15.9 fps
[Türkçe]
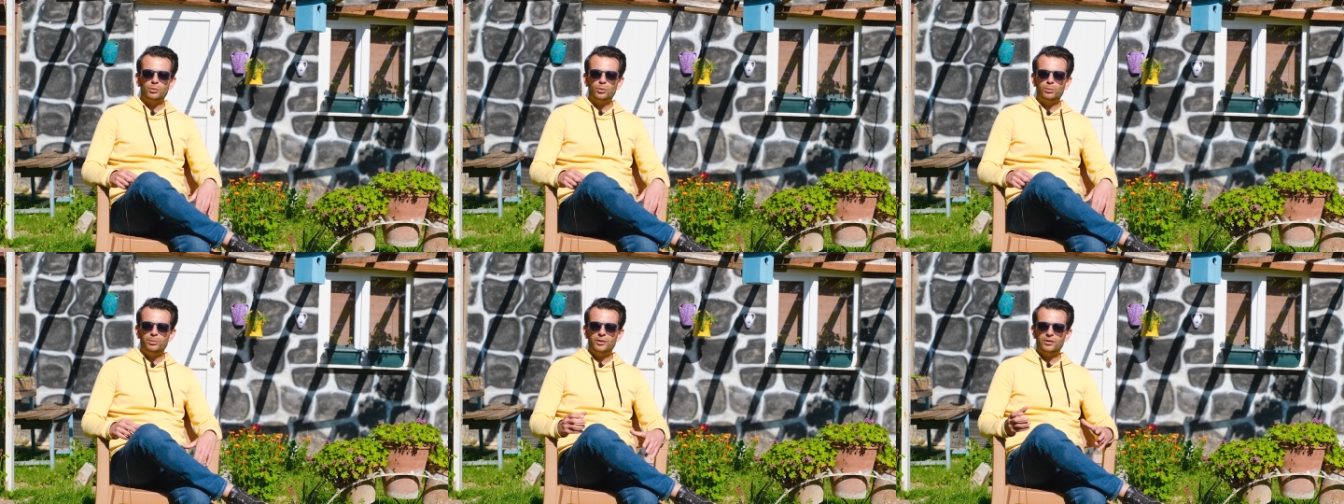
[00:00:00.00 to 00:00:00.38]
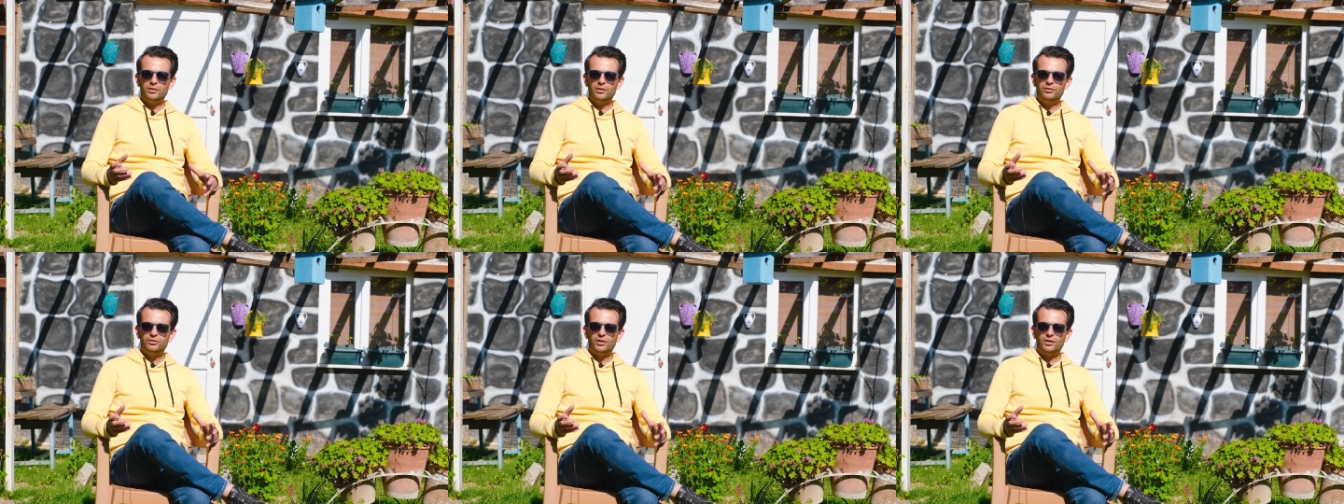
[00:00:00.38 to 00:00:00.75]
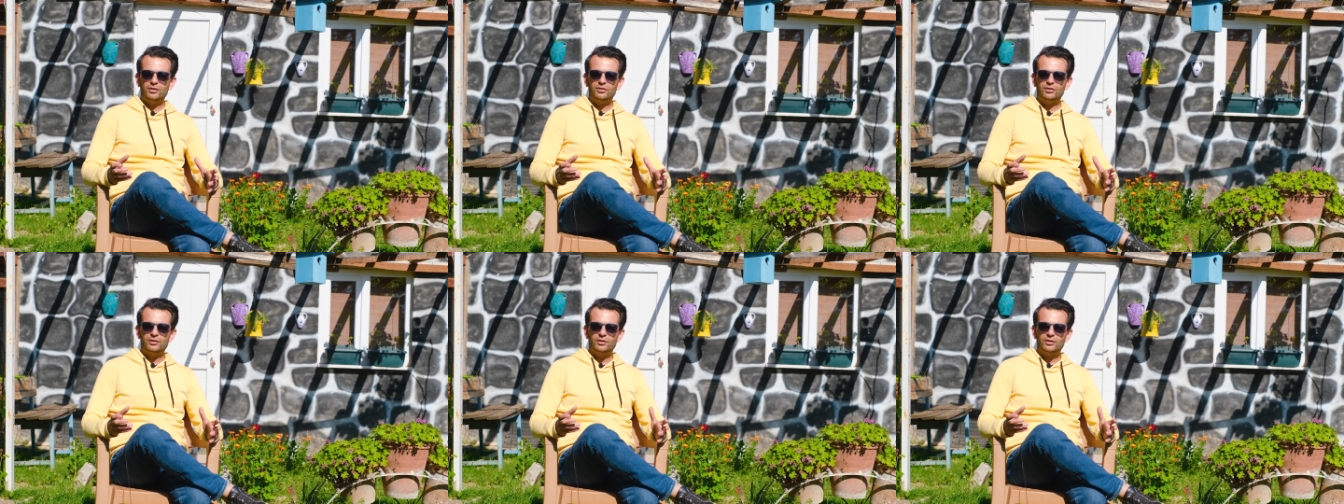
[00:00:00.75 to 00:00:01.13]
bu bir yıl
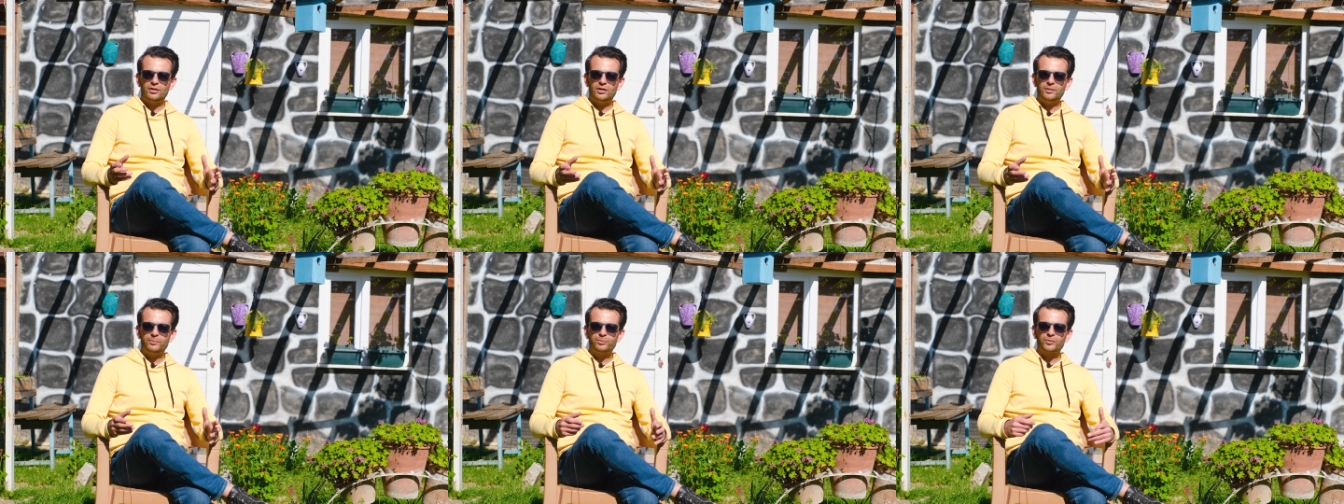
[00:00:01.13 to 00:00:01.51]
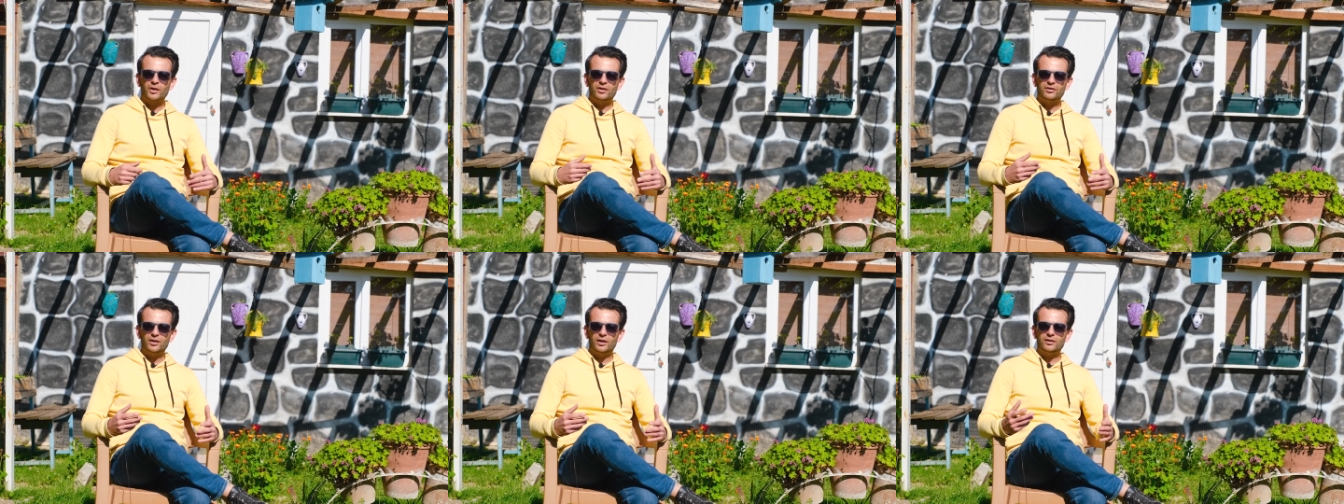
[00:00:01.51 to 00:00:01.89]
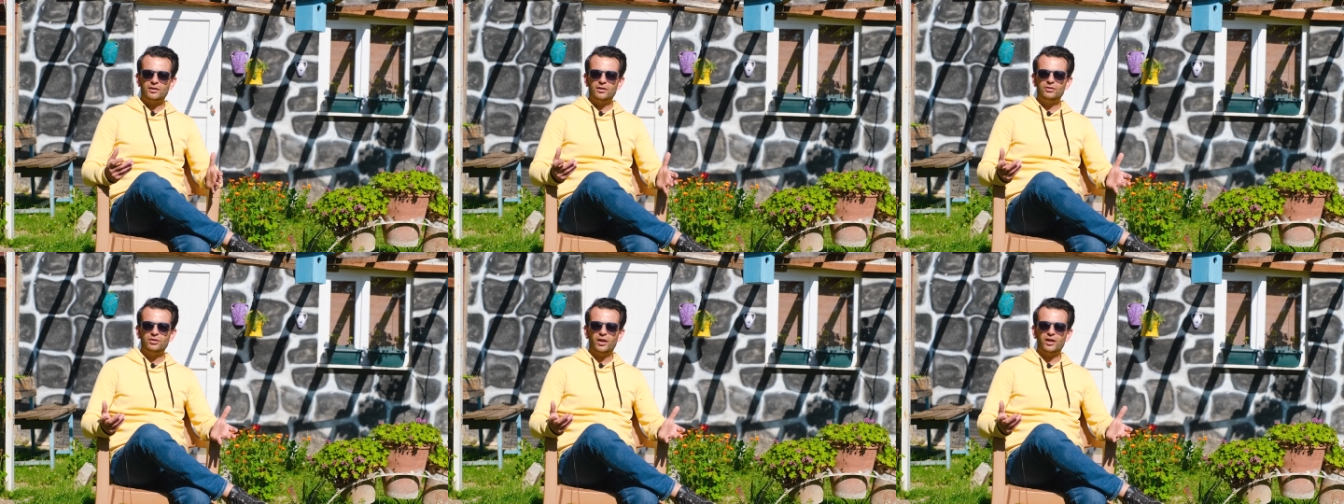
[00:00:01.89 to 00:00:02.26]
içerisinde
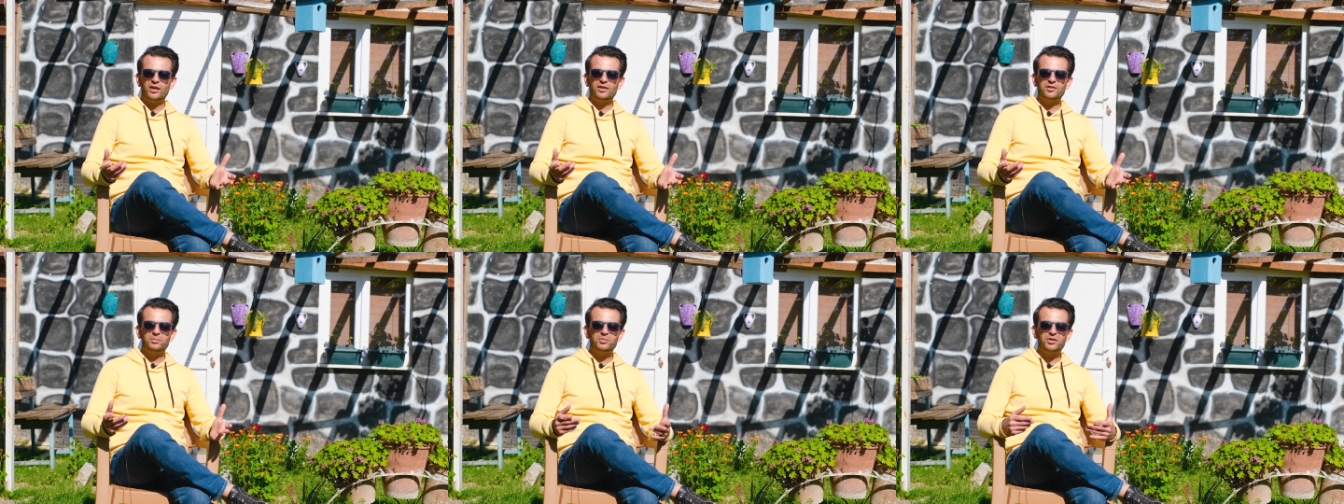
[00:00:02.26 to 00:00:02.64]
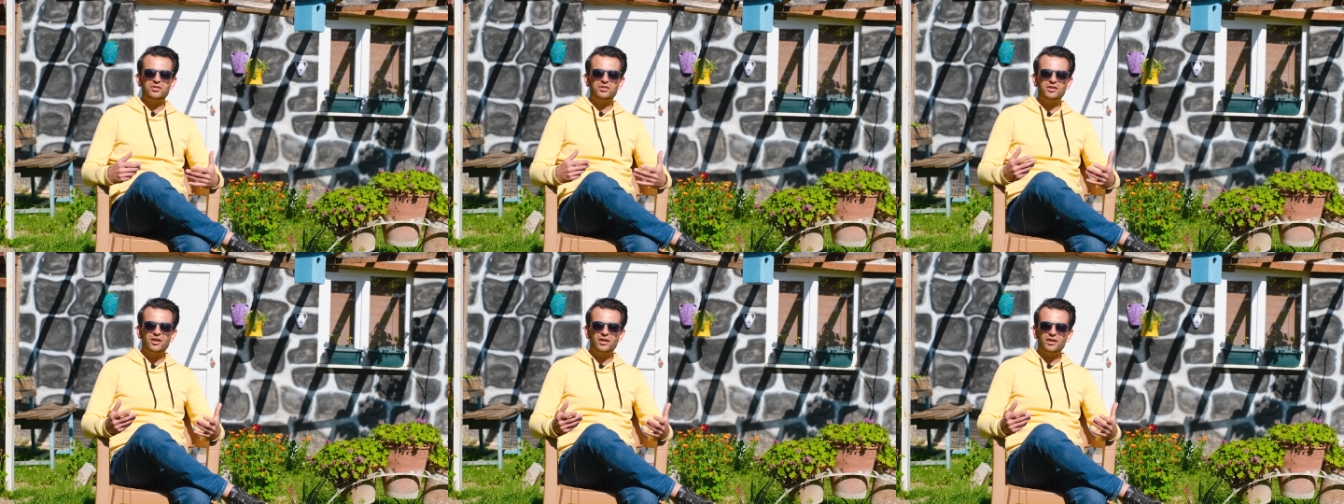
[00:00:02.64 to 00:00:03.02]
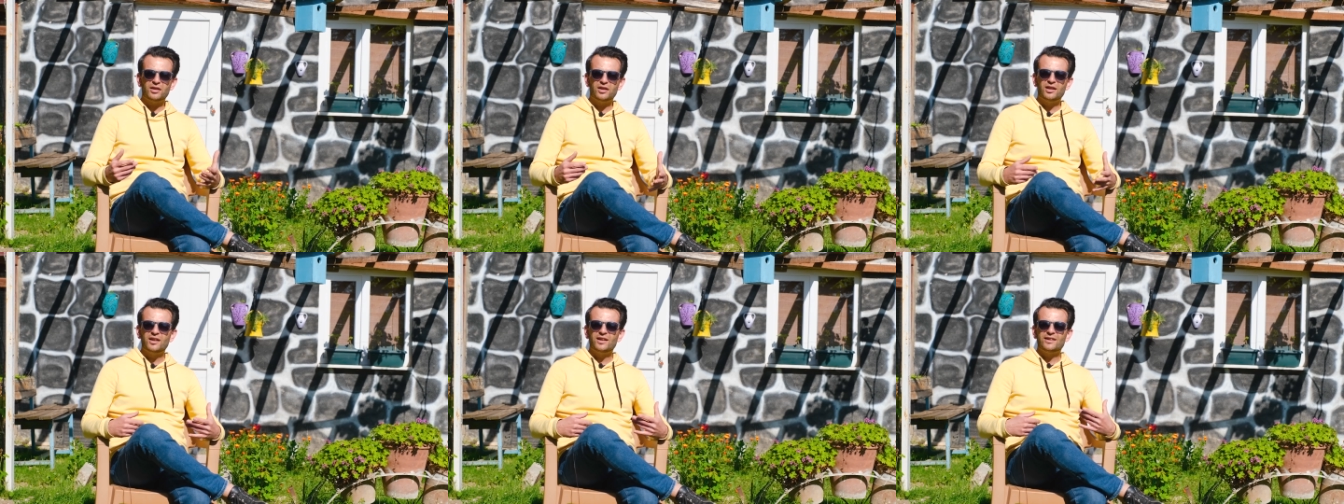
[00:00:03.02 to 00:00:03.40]
sanki hiç hayatımda
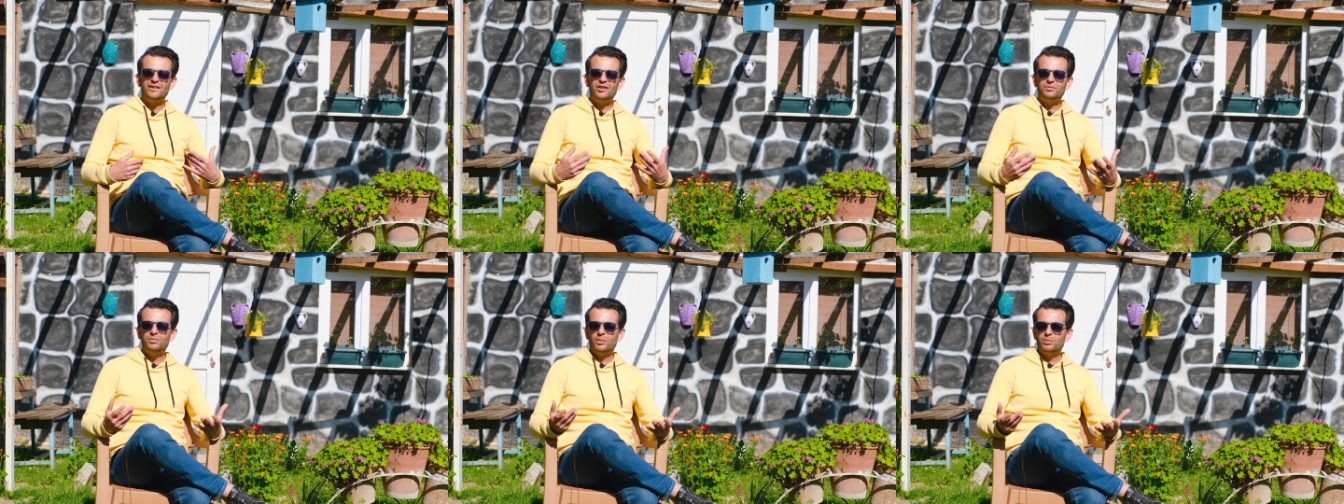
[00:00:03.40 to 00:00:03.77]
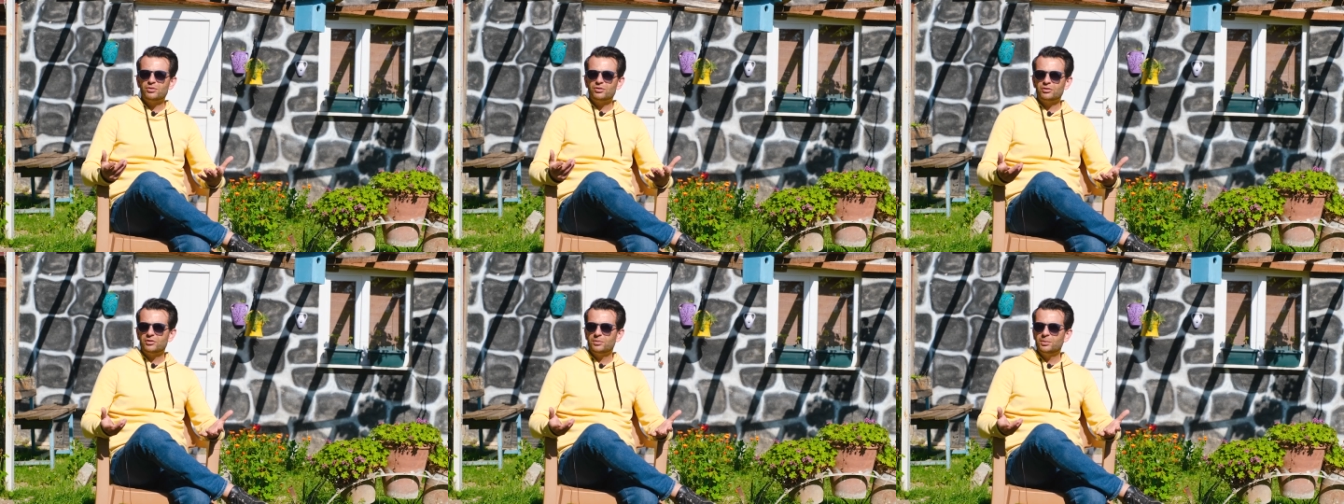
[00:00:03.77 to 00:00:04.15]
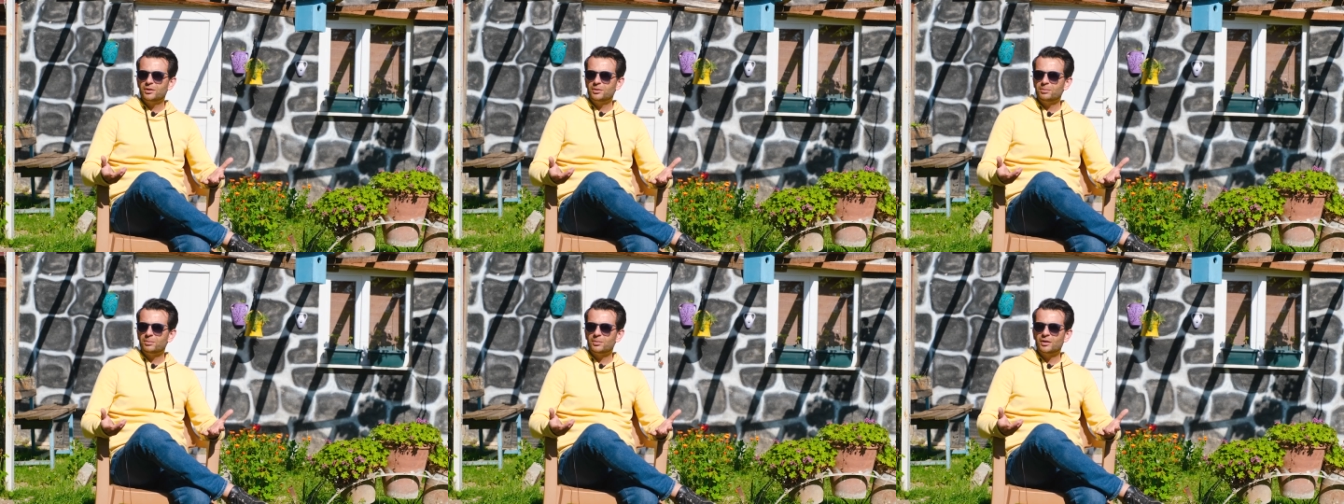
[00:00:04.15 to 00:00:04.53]
sigara içmemiş
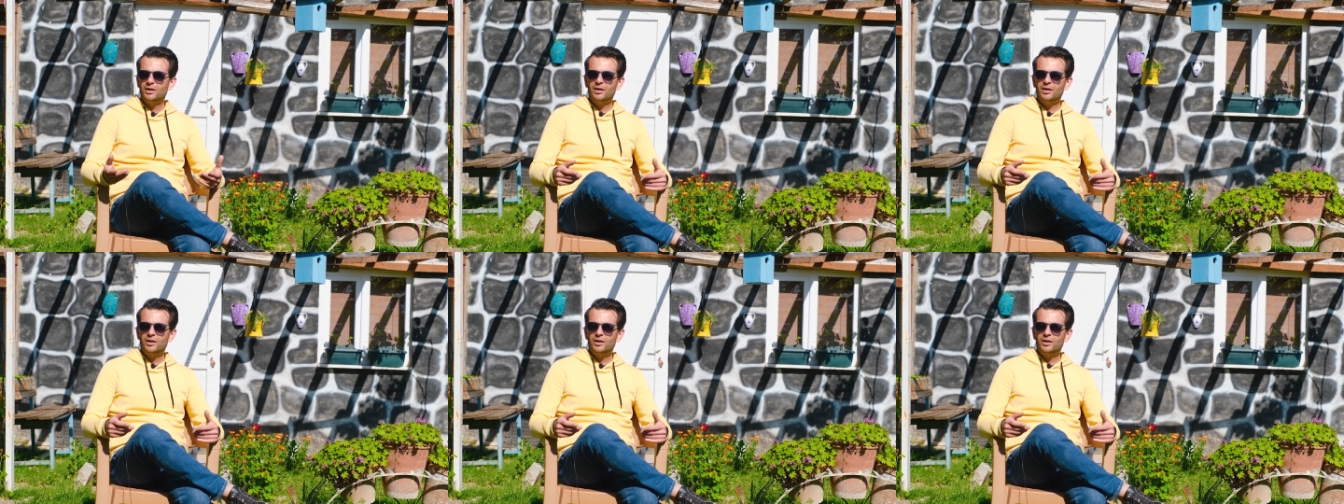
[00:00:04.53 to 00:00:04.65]
gibiyim.